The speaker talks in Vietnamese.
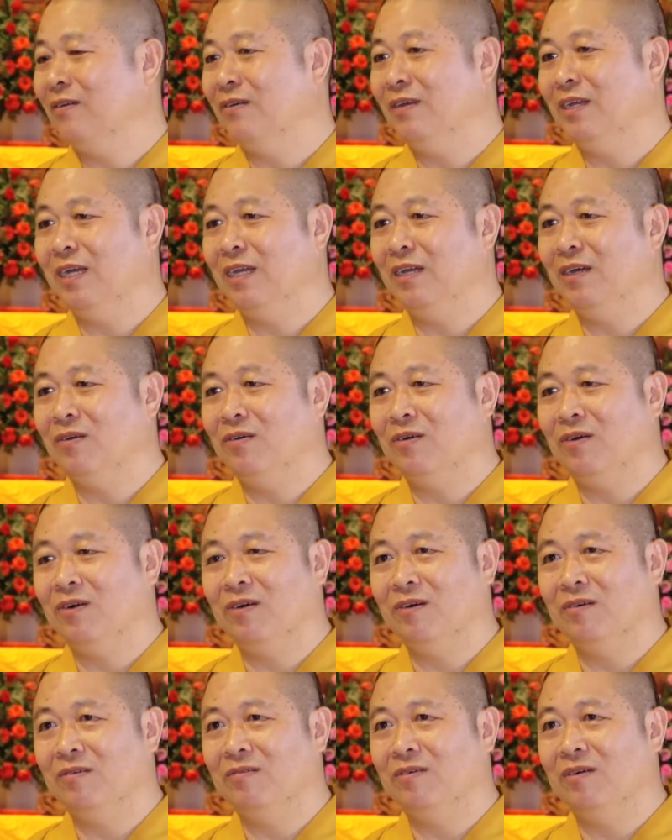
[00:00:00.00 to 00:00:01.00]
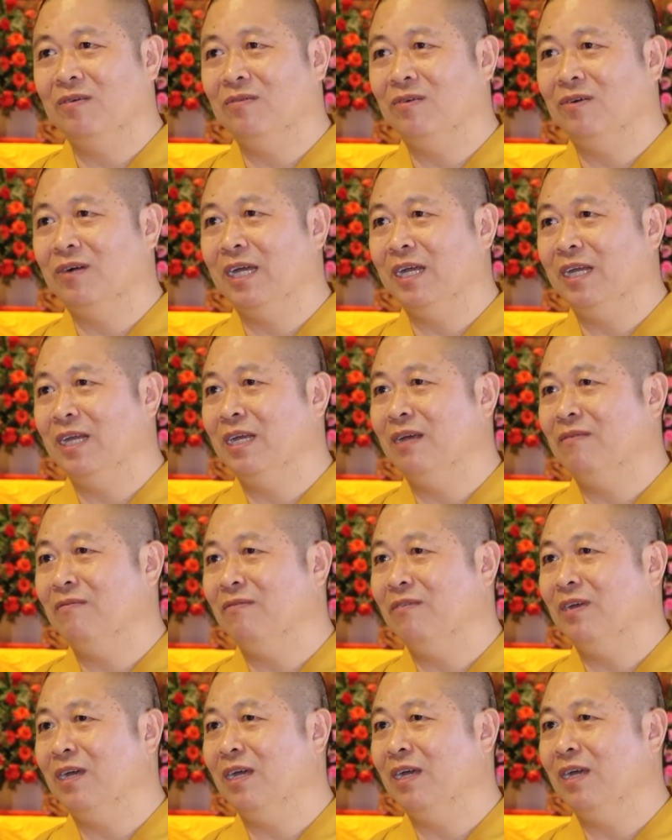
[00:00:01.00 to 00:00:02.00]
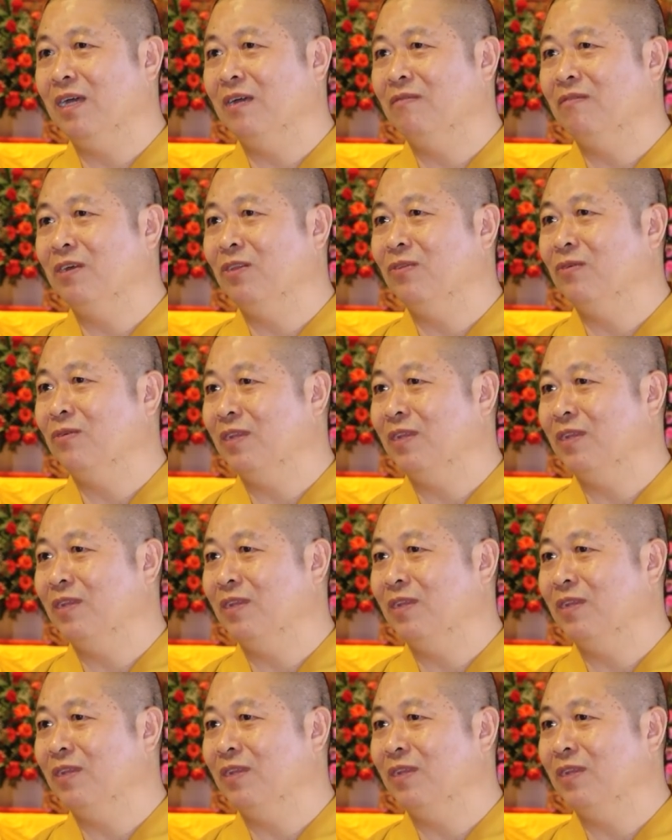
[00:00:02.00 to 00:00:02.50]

lẽ là họ cũng không có khái niệm về về tôn